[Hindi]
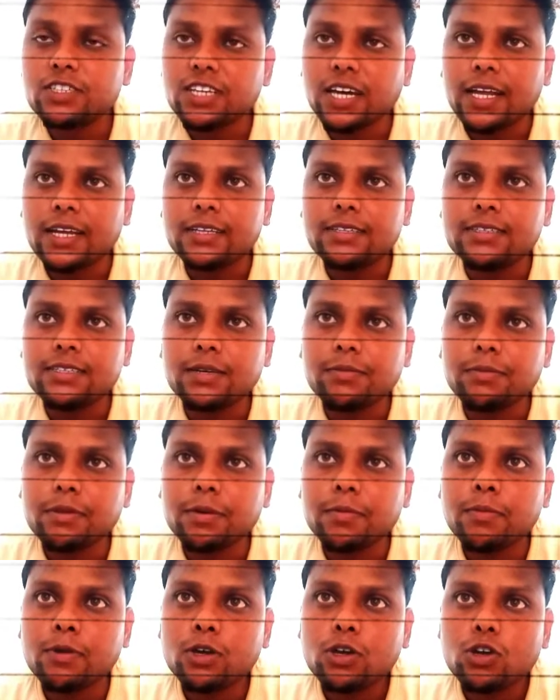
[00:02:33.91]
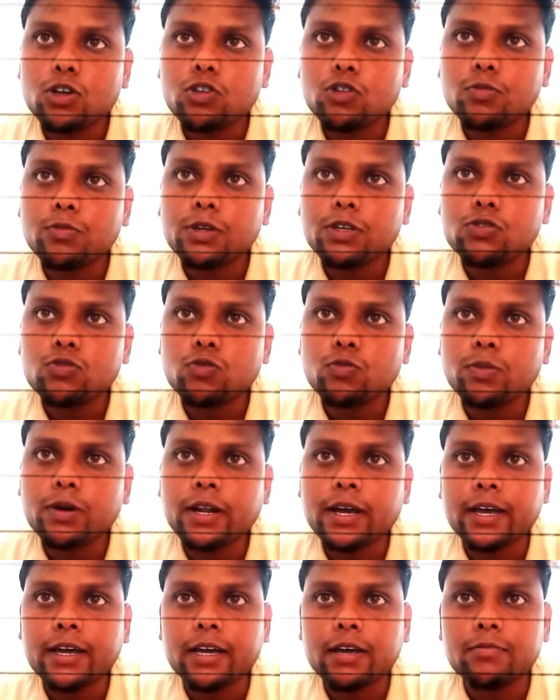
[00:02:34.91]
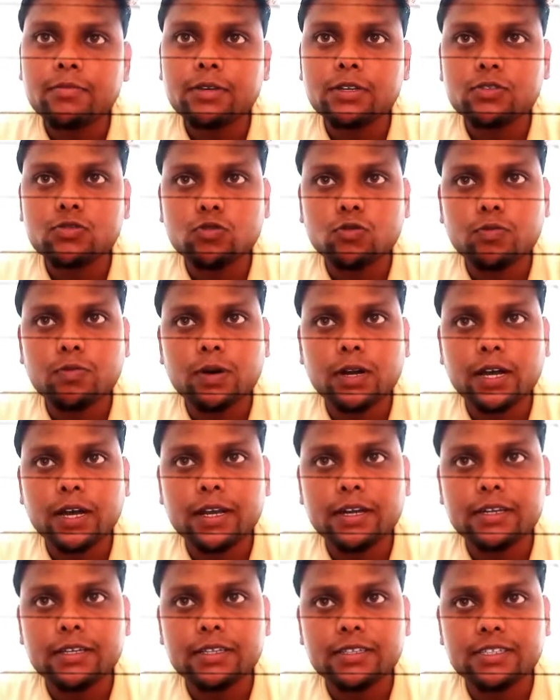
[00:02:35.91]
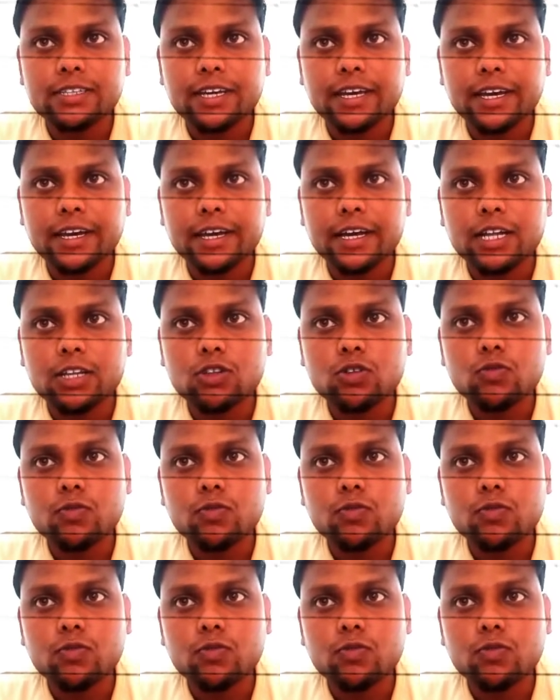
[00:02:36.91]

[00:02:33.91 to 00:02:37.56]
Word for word: चालीस एम एम तो बीस ऊपर आएगा बीस ऊपर आए नीचे आएगा